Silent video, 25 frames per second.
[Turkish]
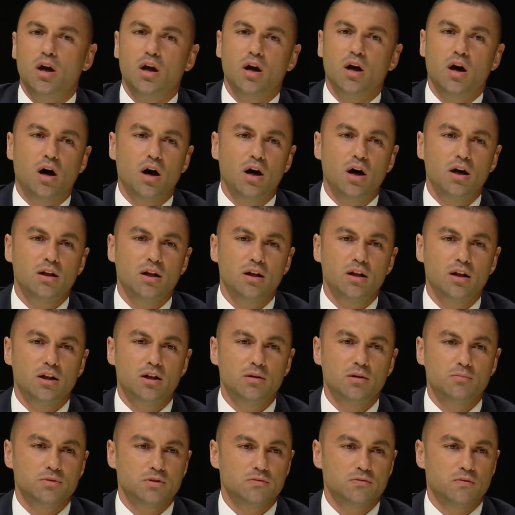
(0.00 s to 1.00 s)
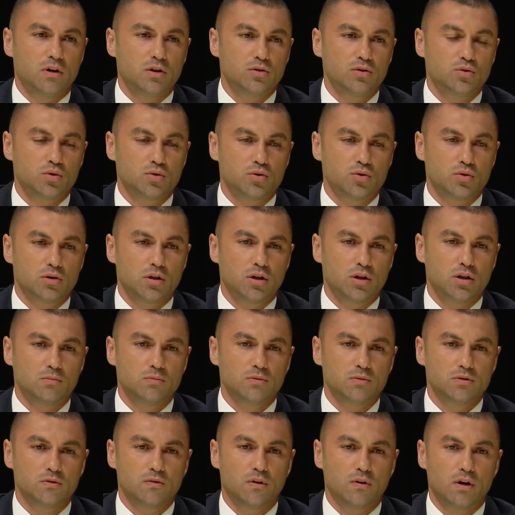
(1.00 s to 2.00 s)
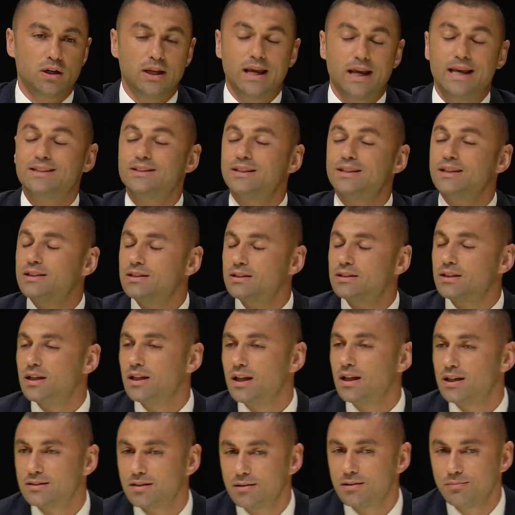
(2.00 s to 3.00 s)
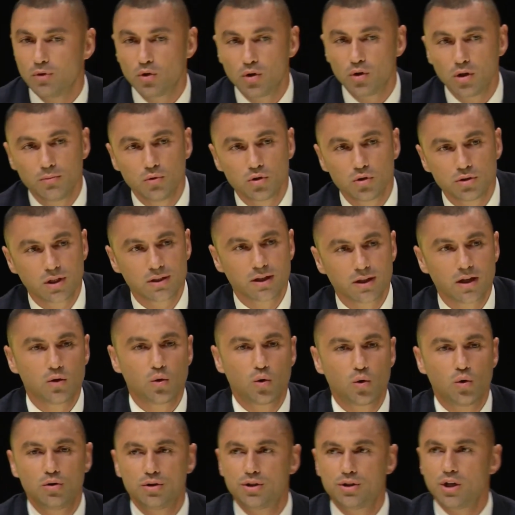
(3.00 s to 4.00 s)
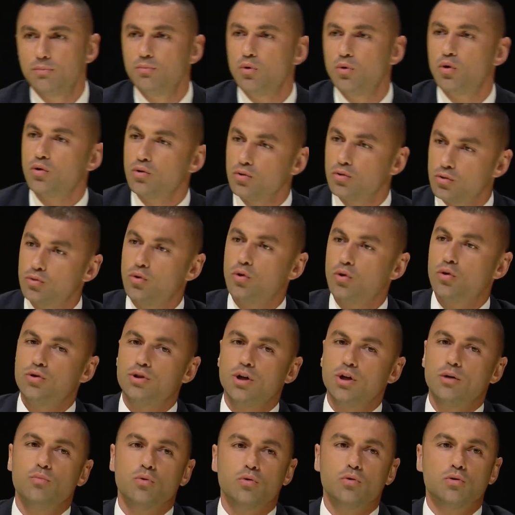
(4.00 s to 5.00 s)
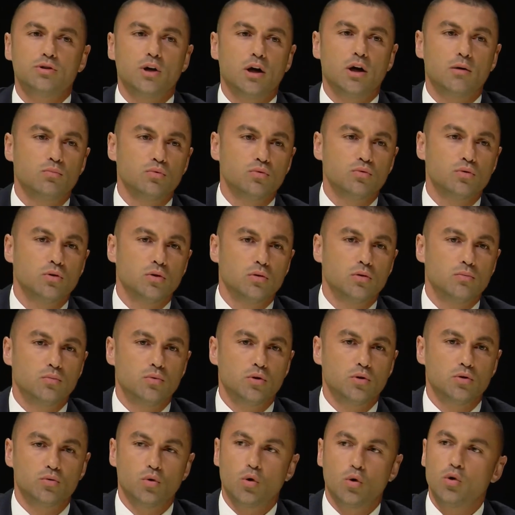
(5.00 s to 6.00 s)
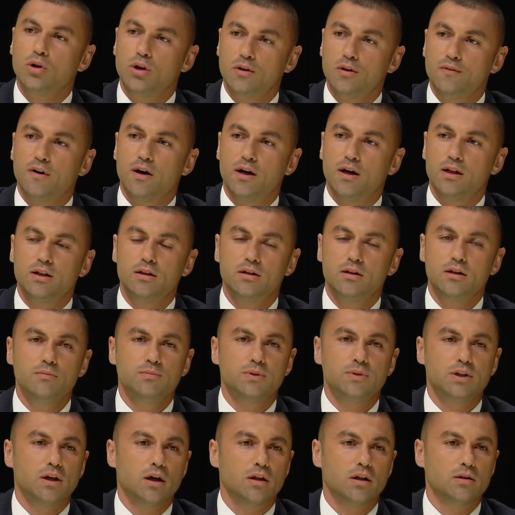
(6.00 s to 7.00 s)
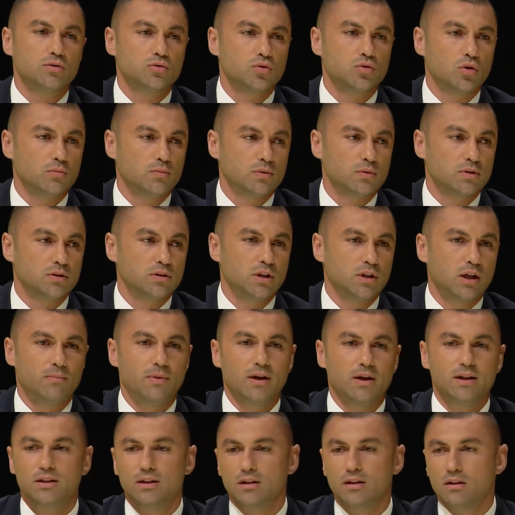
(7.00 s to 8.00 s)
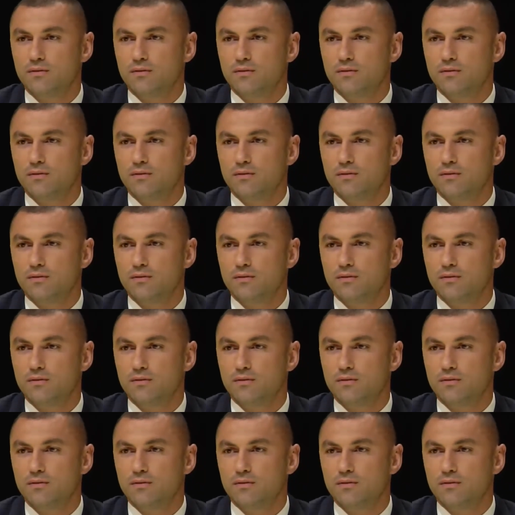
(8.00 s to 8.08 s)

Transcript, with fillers: E, ailelerimiz var, çocuklarımız var. E, eskisi kadar samimi olamıyoruz derken görüşemiyoruz. Görüşemiyoruz, görüşemiyoruz. yani bunu doğru ifade edeyim ki yanlış olmasın. E, ben